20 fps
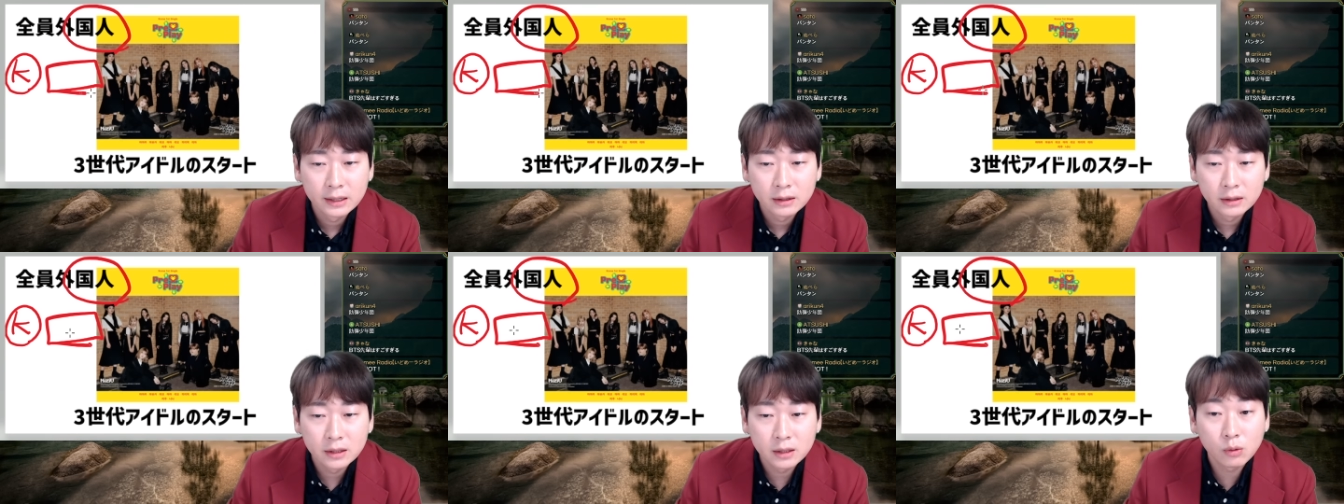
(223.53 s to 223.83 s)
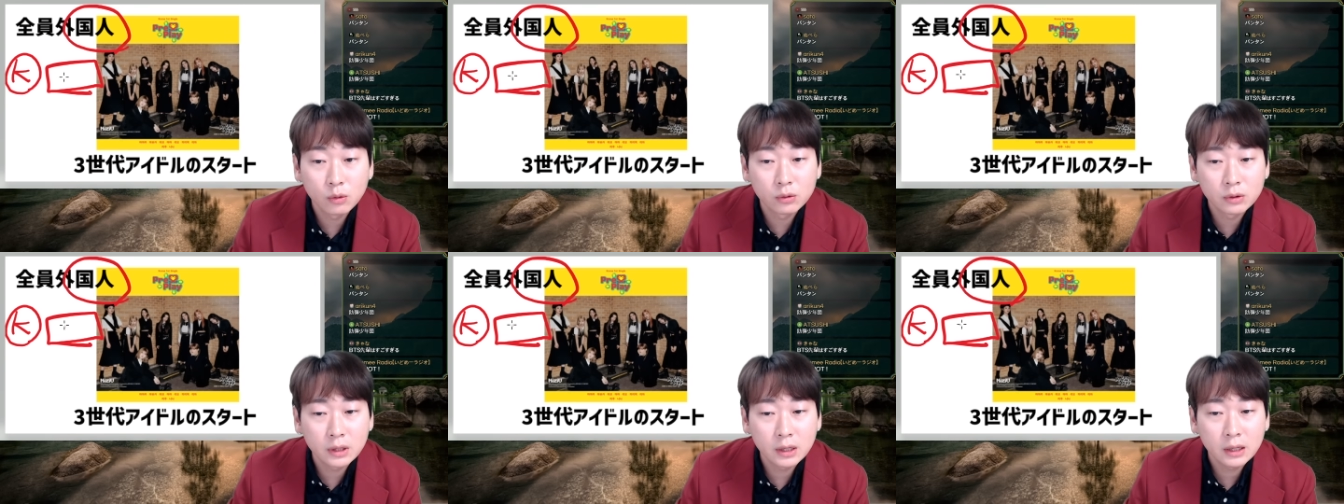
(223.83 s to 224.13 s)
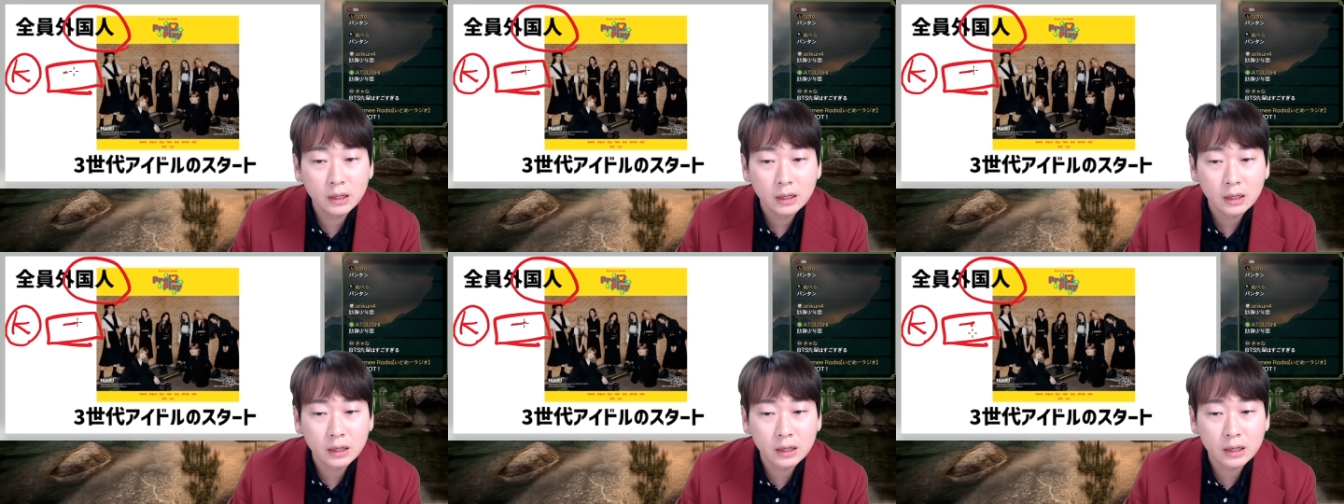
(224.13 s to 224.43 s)
日本
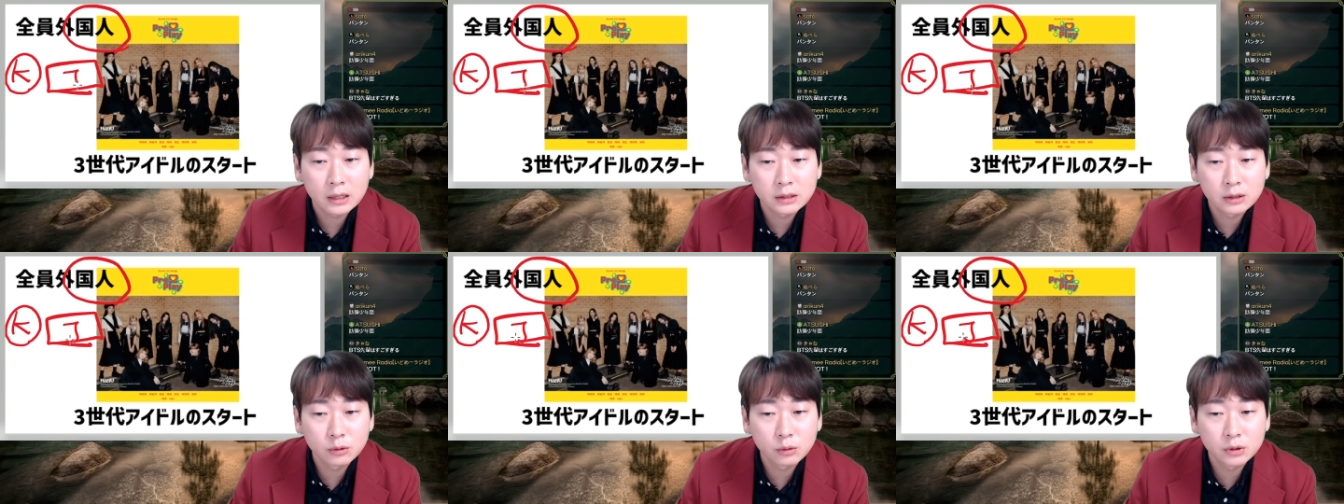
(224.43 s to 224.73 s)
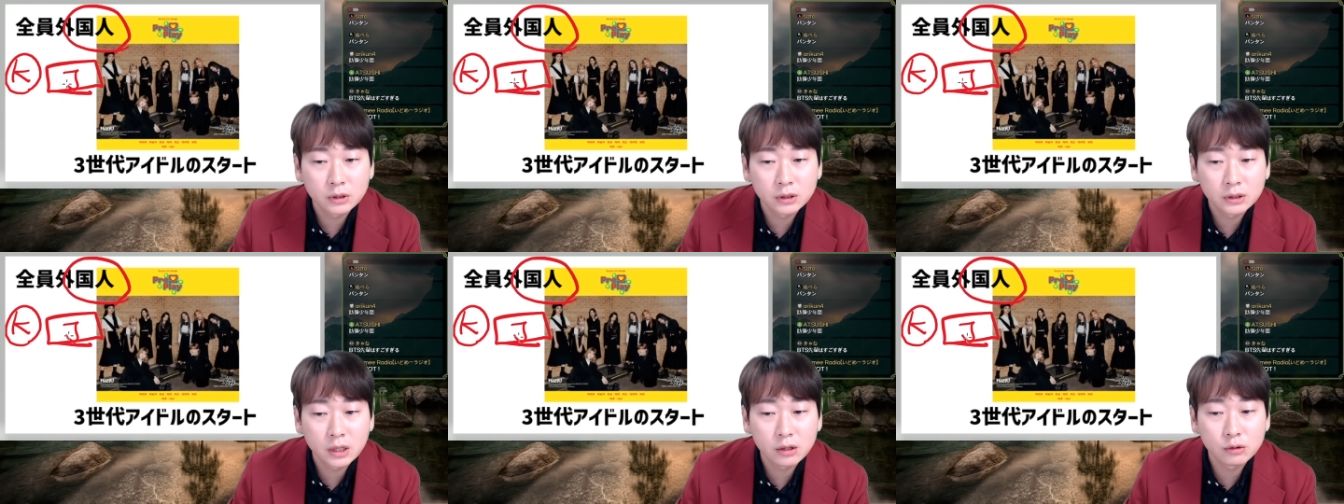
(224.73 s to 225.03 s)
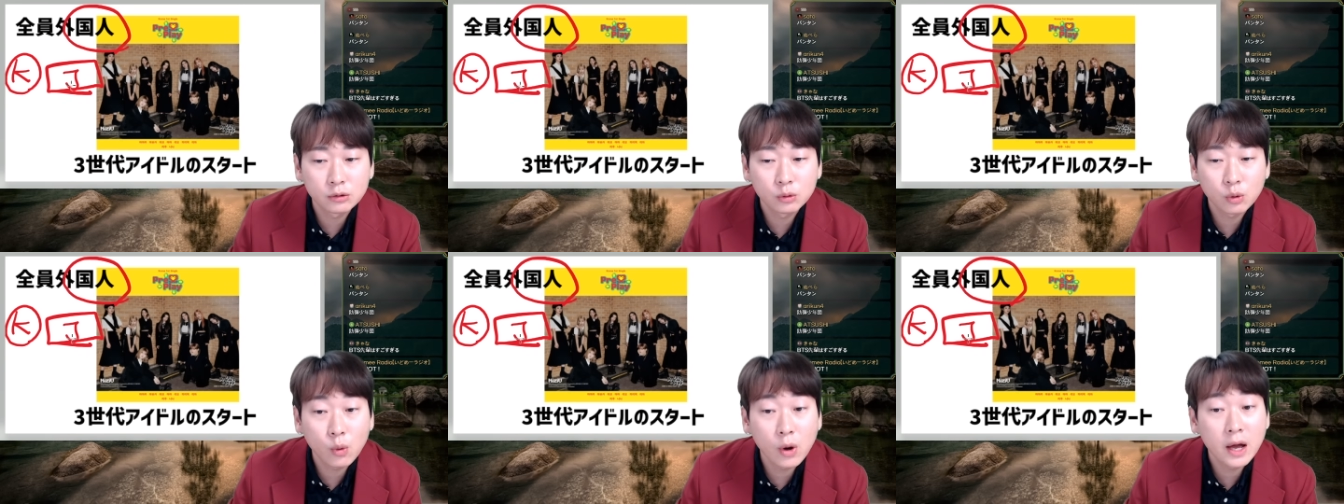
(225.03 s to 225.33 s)
で活動してい
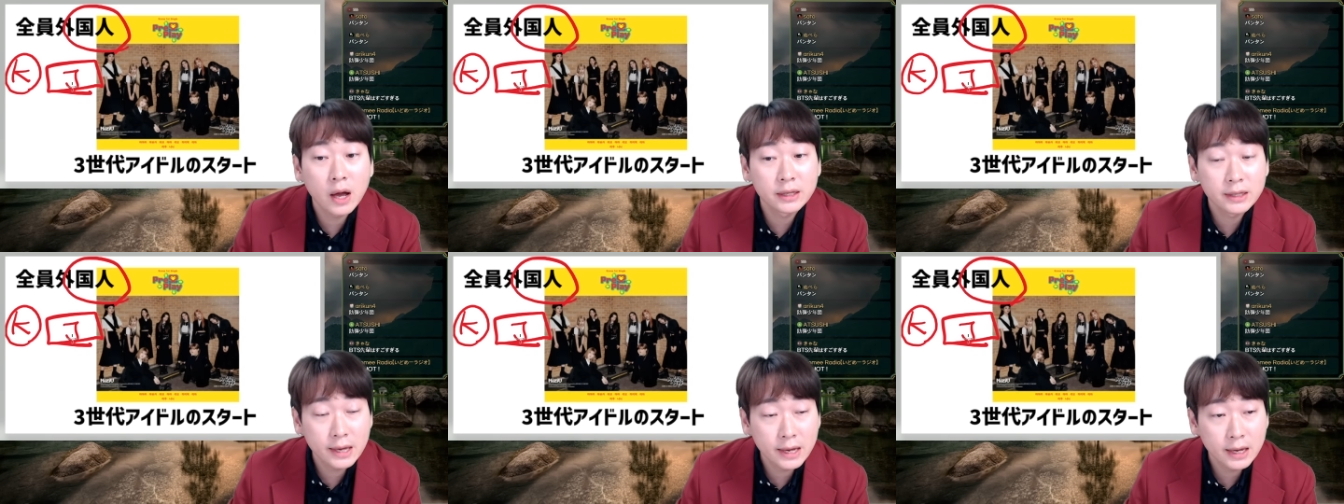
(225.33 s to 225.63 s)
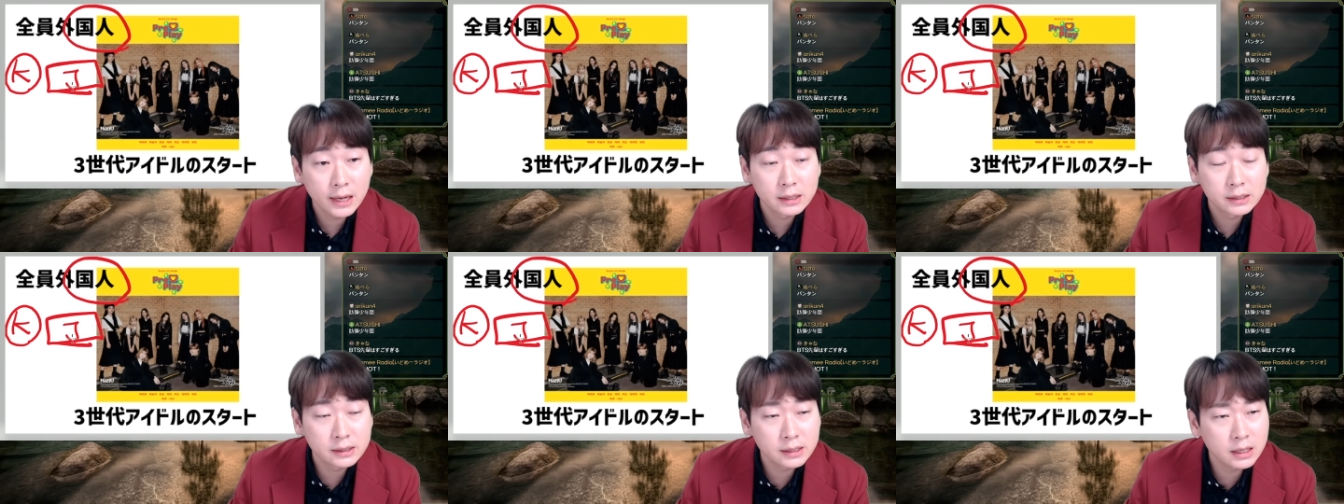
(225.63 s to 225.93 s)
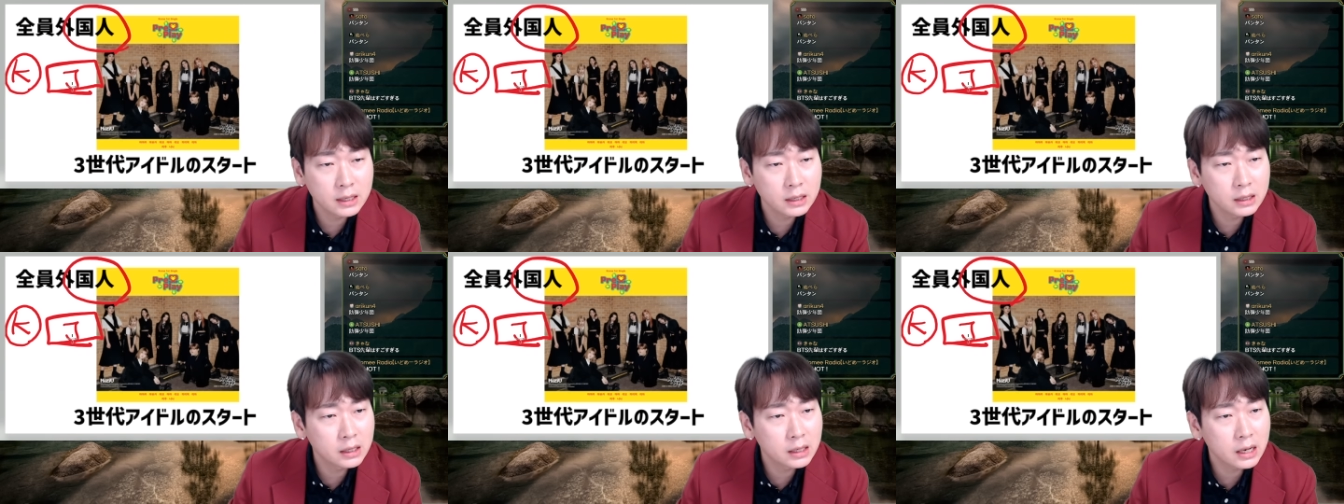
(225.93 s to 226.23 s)
るとはいえ、
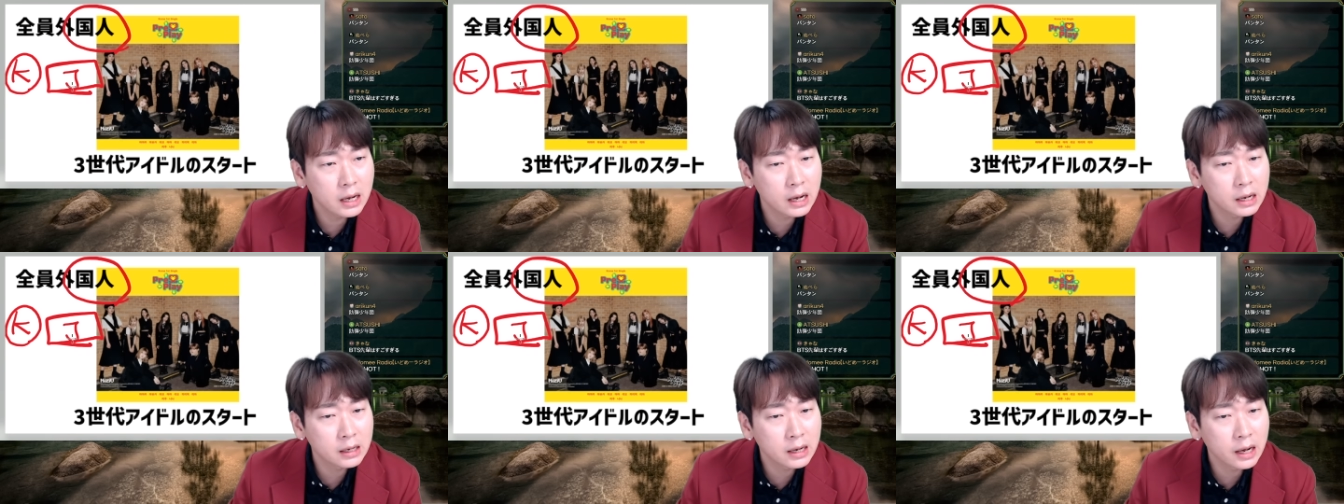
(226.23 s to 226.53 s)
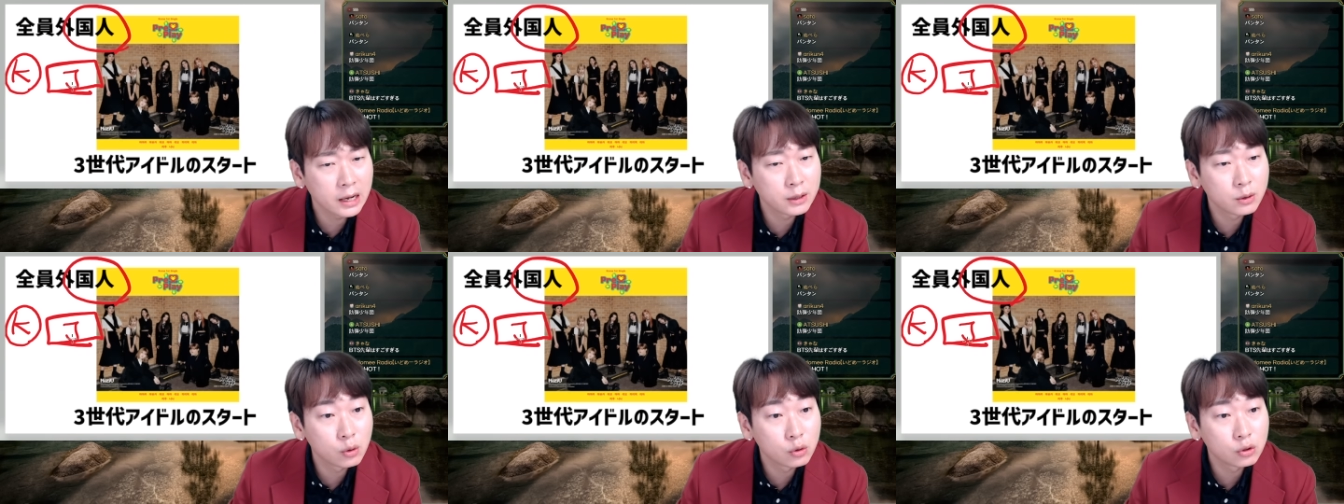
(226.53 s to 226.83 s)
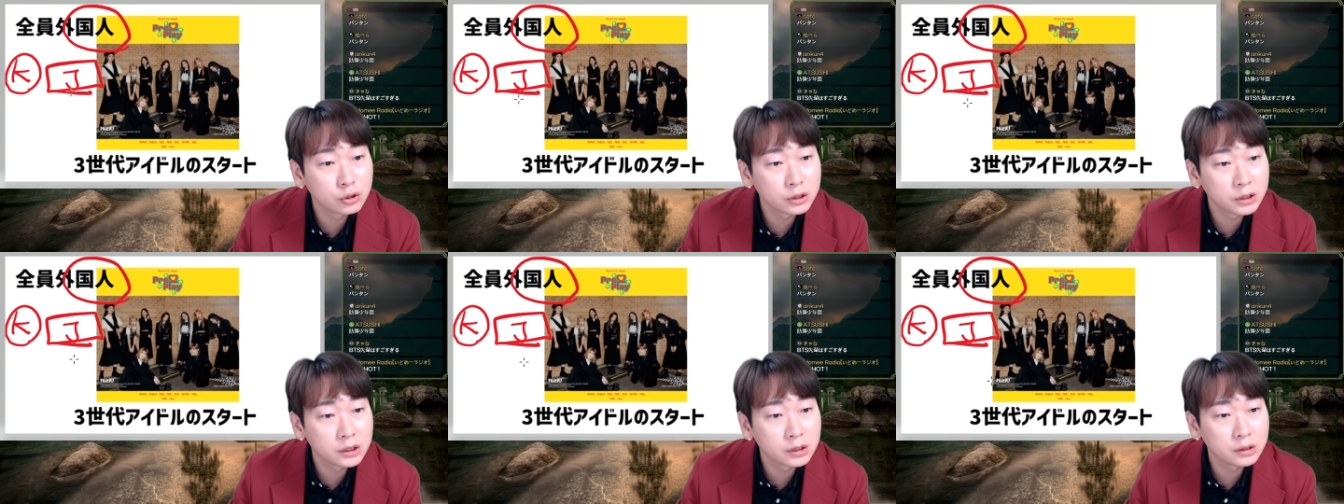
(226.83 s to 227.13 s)
全員が外
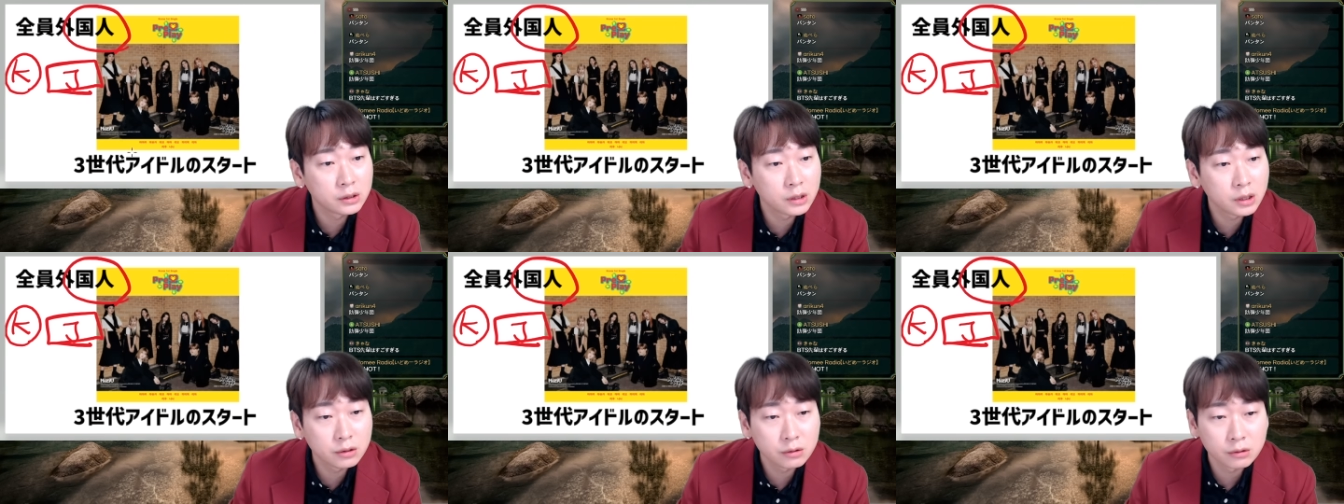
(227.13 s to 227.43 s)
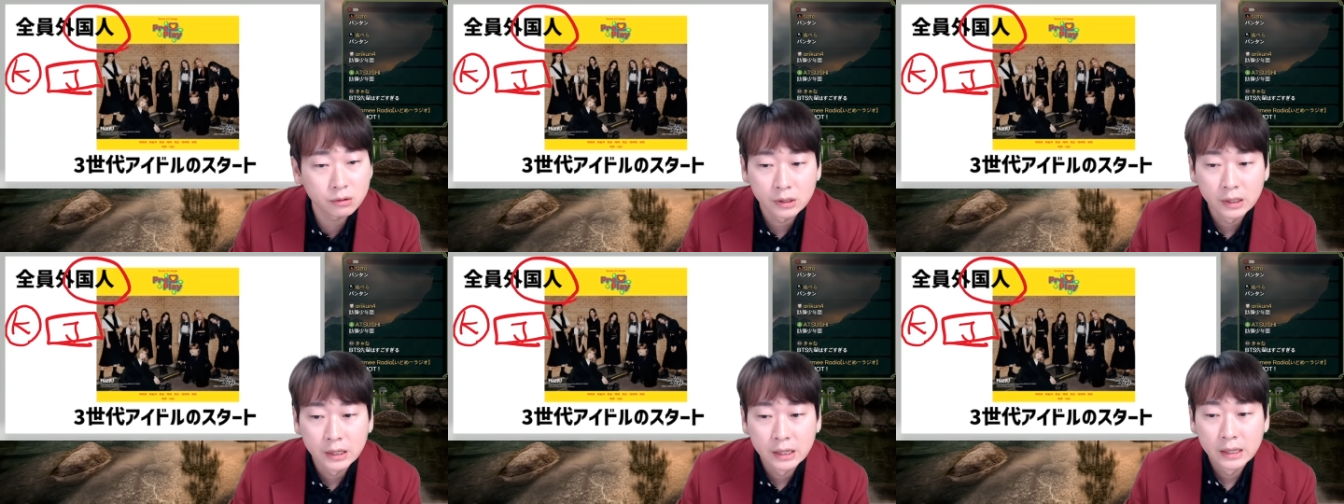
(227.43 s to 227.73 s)
国人っていう